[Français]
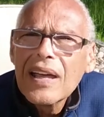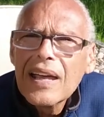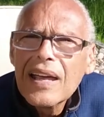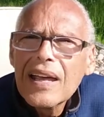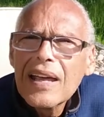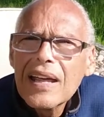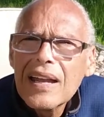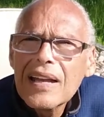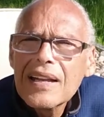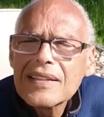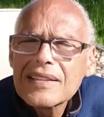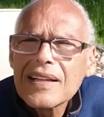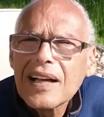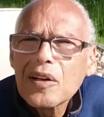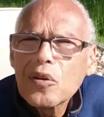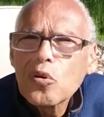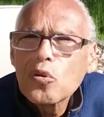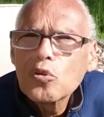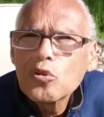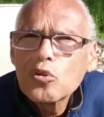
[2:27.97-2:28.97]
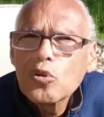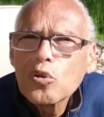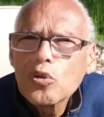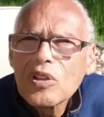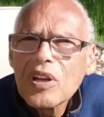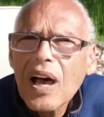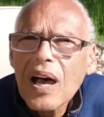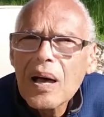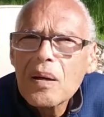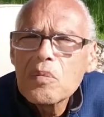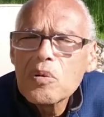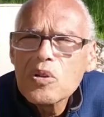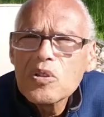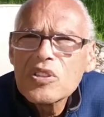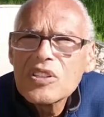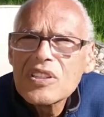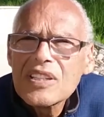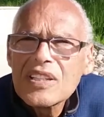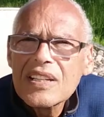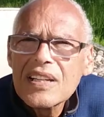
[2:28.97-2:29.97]
et les incontournables
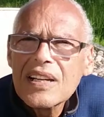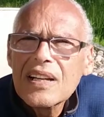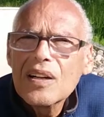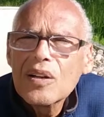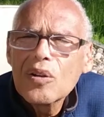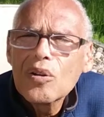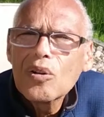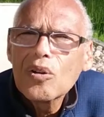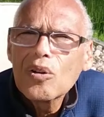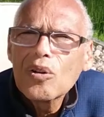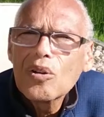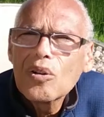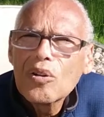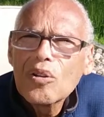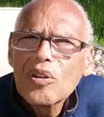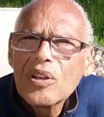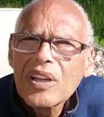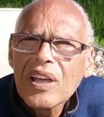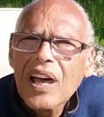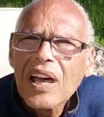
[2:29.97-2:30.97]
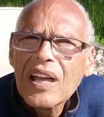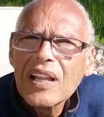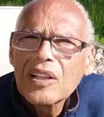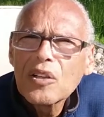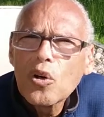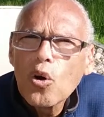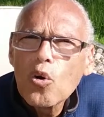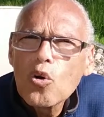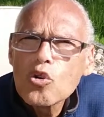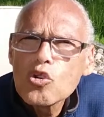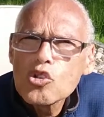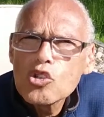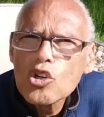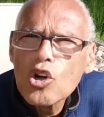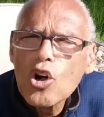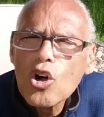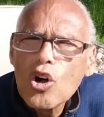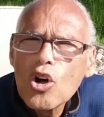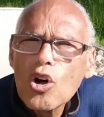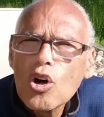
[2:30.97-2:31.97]
style euh, Irène
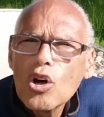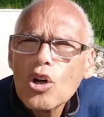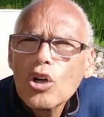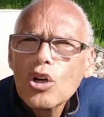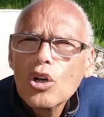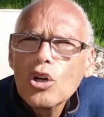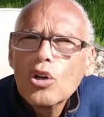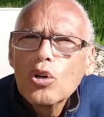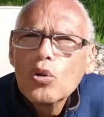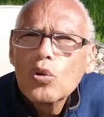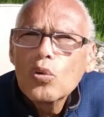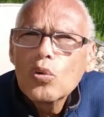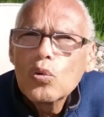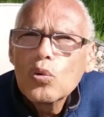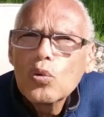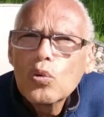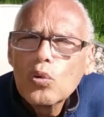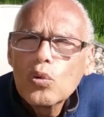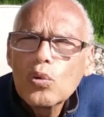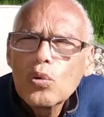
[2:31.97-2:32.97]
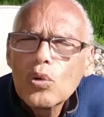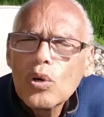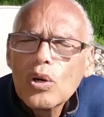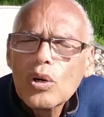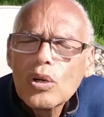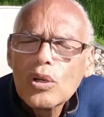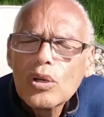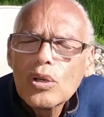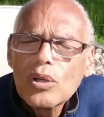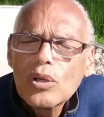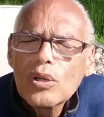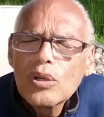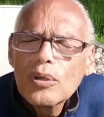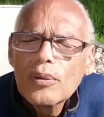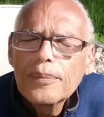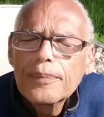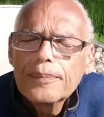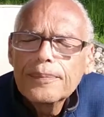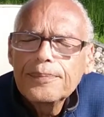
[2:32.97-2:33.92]
Grosjean ou euh,